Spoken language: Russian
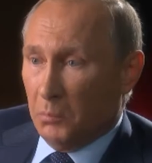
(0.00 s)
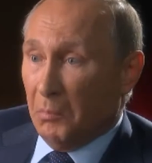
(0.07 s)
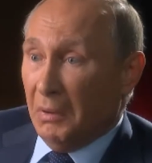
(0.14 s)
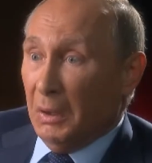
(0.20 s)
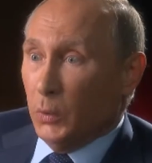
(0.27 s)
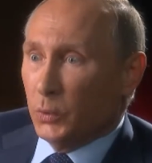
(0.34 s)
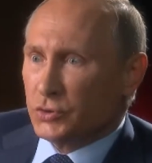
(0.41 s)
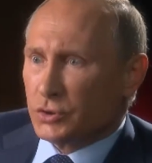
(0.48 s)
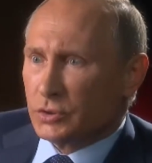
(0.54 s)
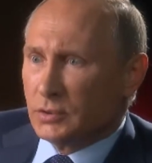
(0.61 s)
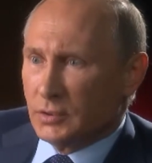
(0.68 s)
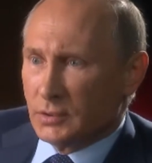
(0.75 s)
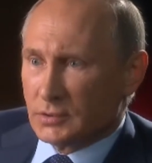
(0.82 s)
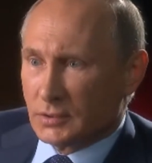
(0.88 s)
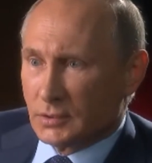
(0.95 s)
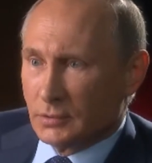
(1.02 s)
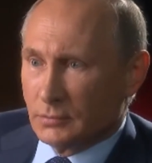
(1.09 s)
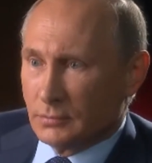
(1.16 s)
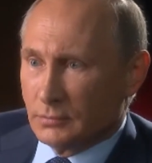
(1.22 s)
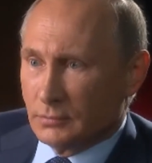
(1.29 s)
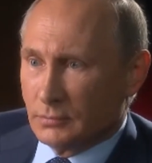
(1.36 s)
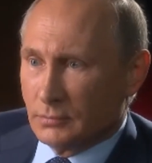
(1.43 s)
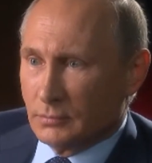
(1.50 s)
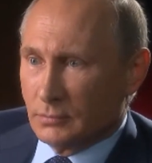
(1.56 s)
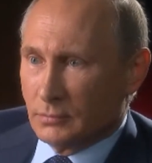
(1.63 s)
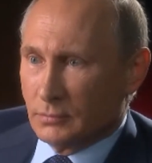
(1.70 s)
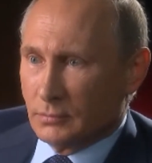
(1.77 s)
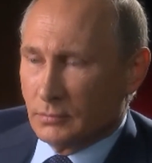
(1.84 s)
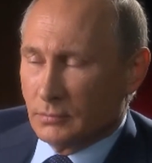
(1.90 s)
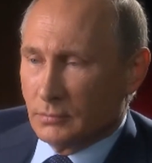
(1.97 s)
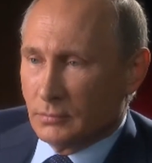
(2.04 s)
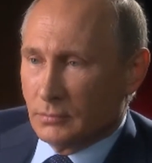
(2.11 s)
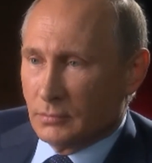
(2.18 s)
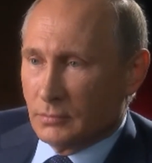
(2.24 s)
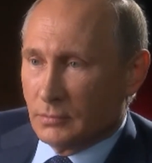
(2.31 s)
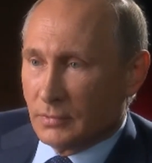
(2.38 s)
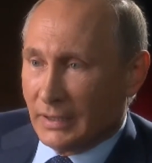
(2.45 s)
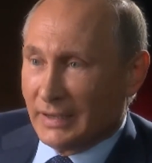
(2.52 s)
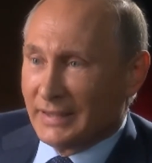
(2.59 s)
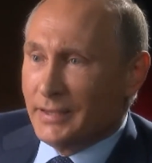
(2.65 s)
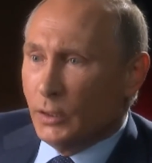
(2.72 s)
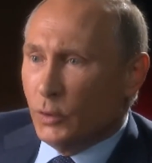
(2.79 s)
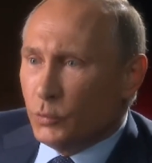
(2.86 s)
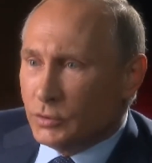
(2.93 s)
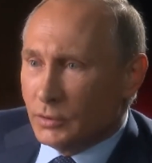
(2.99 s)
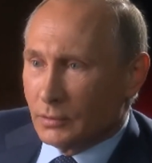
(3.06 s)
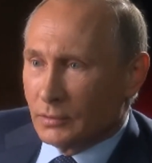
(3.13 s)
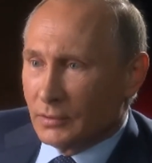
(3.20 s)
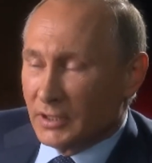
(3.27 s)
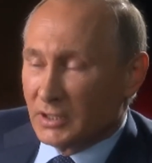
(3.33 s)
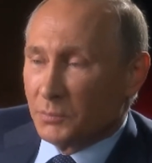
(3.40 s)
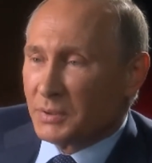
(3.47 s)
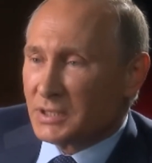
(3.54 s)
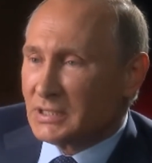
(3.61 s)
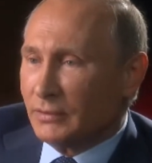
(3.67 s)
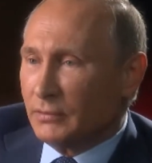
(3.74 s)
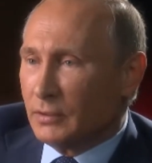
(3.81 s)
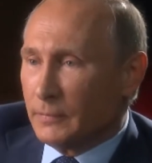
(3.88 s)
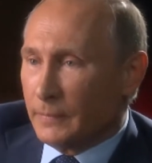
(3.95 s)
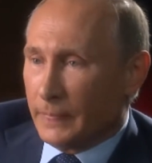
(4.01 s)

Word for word: миллион четыреста. Где люди? Это представ...